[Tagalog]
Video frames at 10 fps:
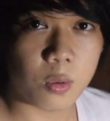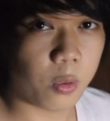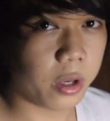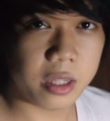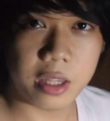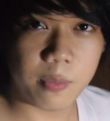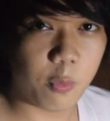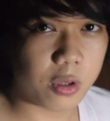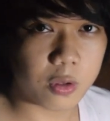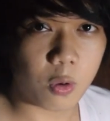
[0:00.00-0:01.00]
kung hindi
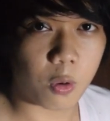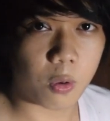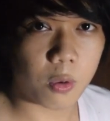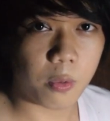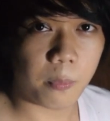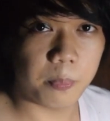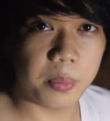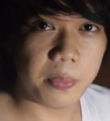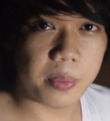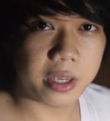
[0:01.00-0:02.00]
mo ito
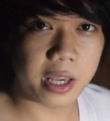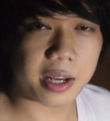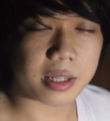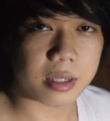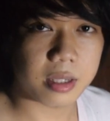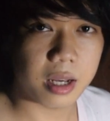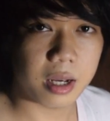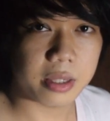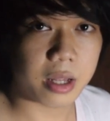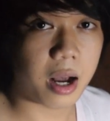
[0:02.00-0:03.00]
bibigyan
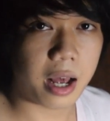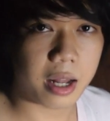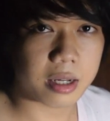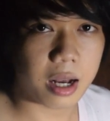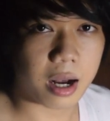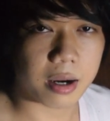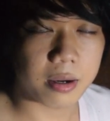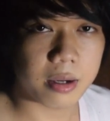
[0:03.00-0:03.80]
ng halaga.